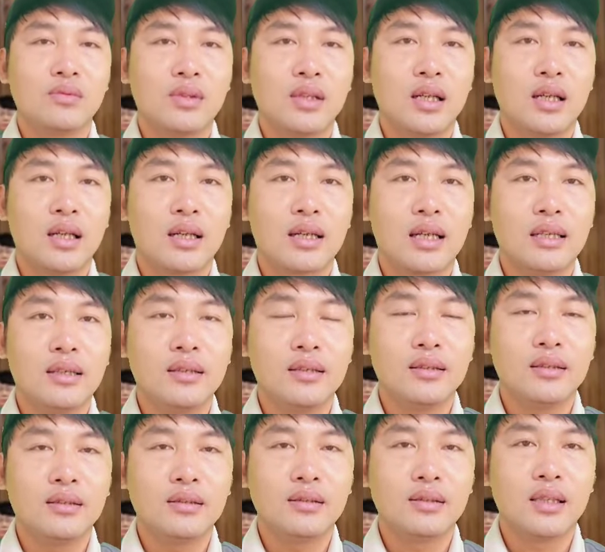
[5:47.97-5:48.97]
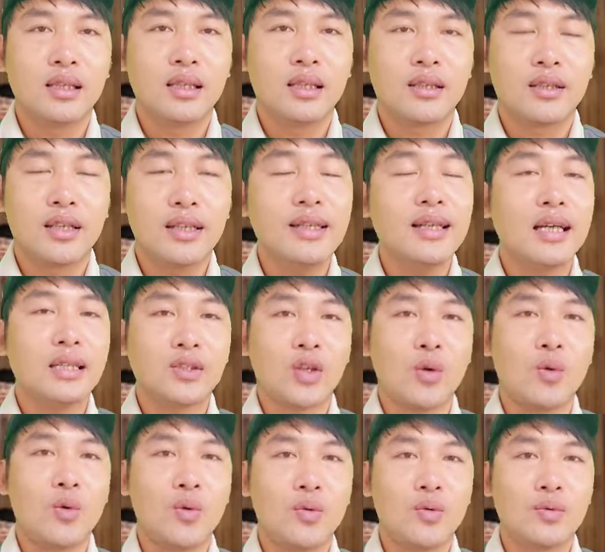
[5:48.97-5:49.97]
à, đến à, 9 tháng
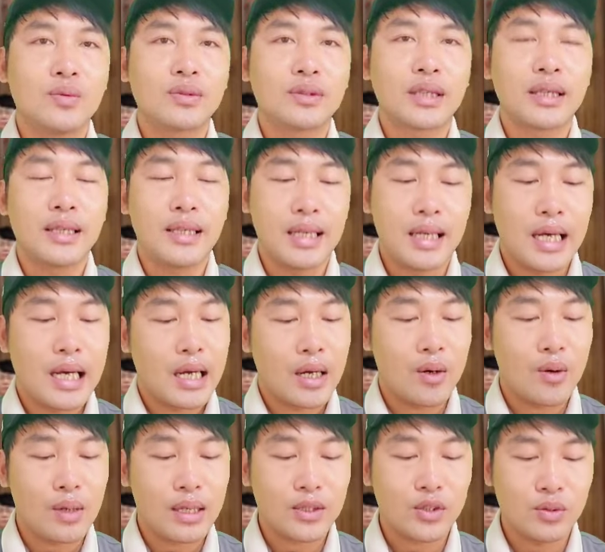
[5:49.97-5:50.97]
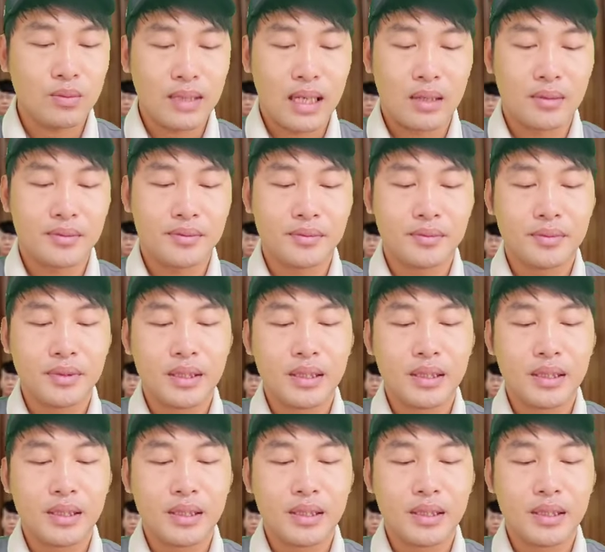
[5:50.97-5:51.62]
tù thì à, cô đã xúc động